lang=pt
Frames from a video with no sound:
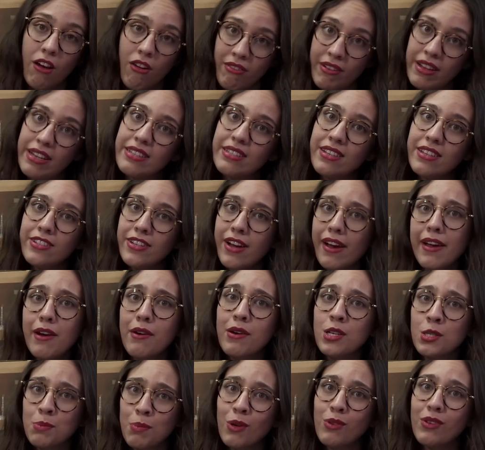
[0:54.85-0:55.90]
talvez seja
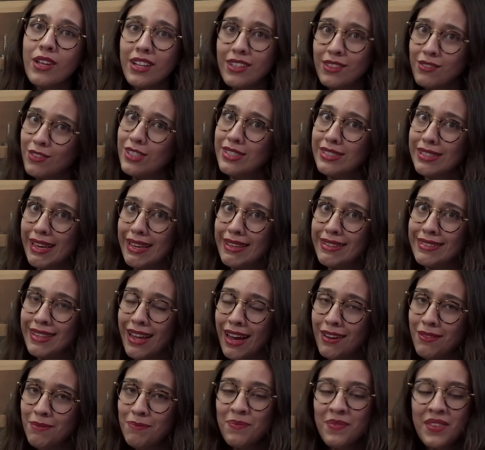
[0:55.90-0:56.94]
eu respondendo vocês,
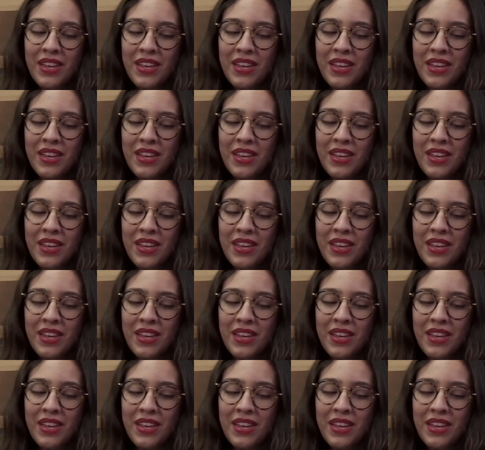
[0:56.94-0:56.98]
tá?